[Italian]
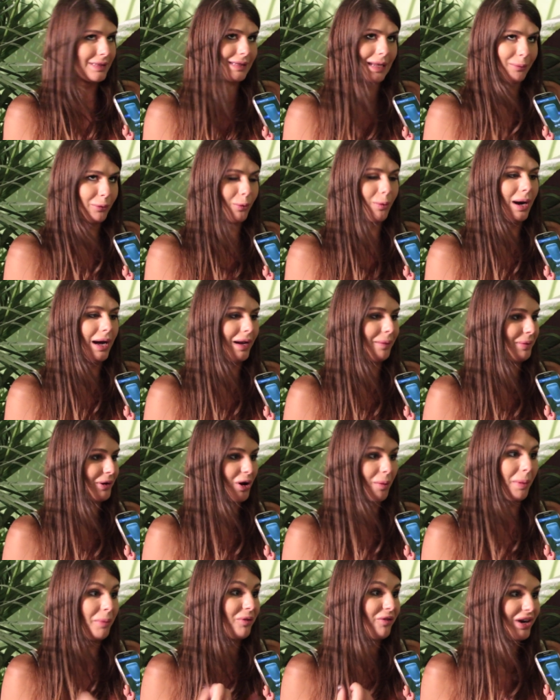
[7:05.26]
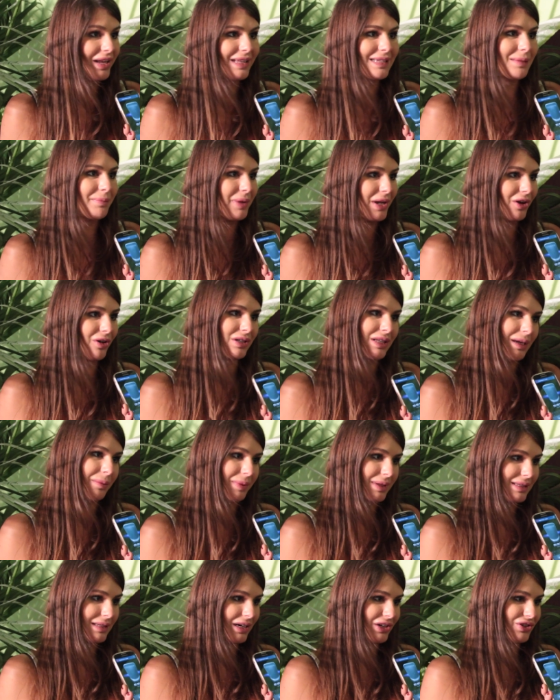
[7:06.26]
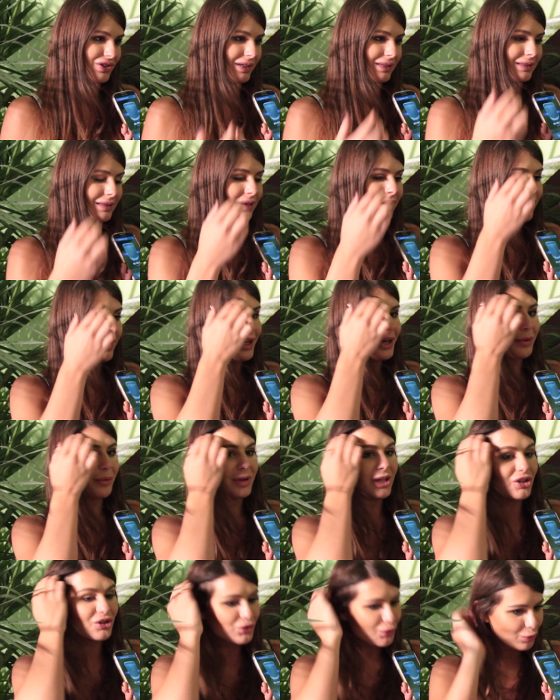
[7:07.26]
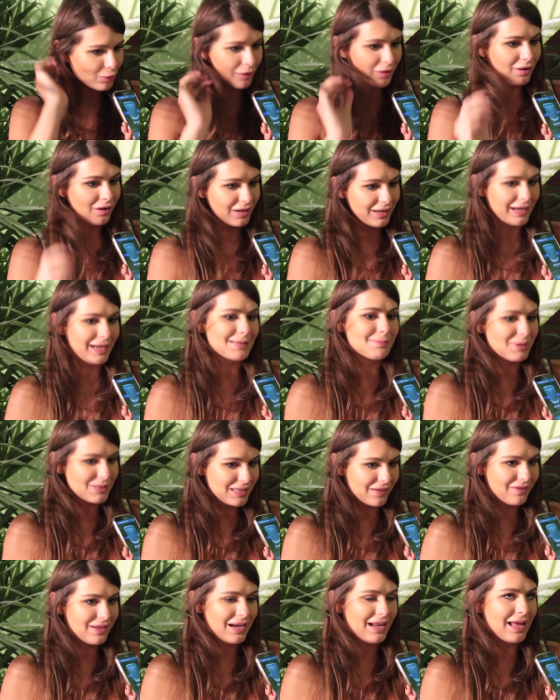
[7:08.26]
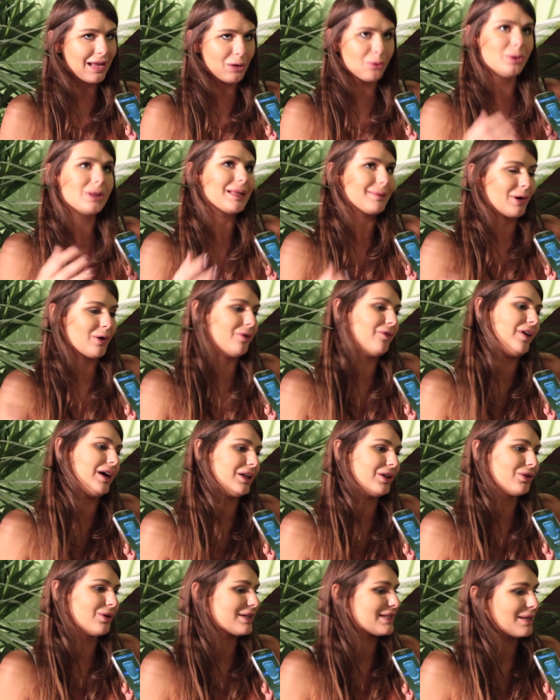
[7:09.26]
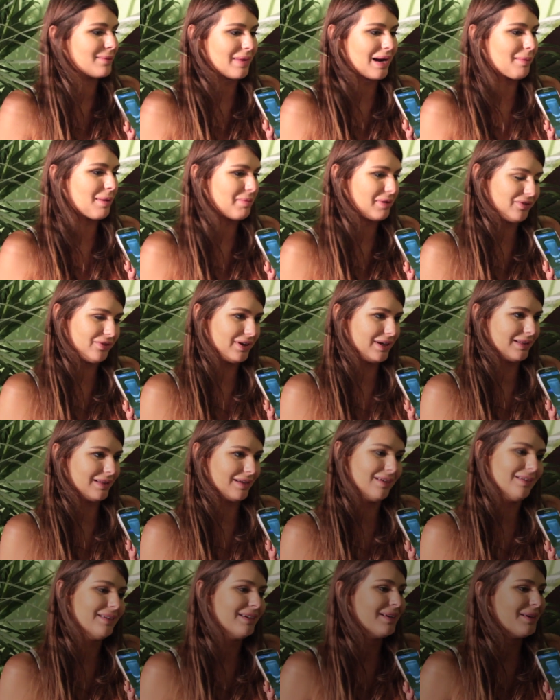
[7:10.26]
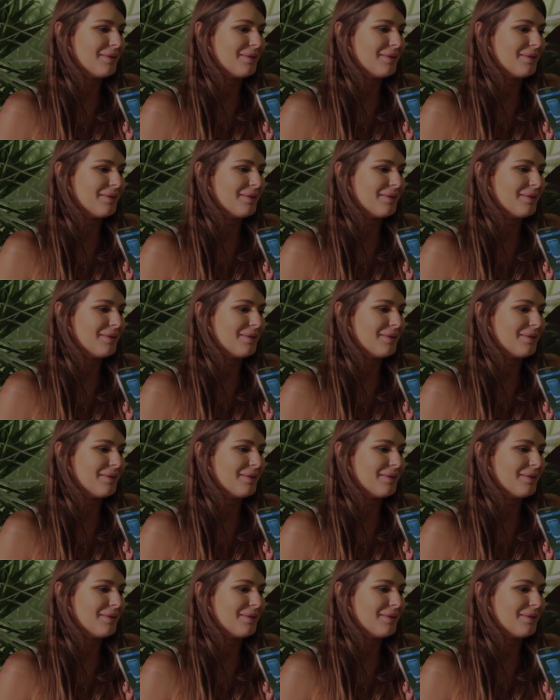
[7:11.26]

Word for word: sarebbe uguale, perché ho proprio voglia di sapere cosa ne pensa la gente. Quindi giuro che la risposta vera è l'ultima che ho fatto, è sempre okay. la mia preferita.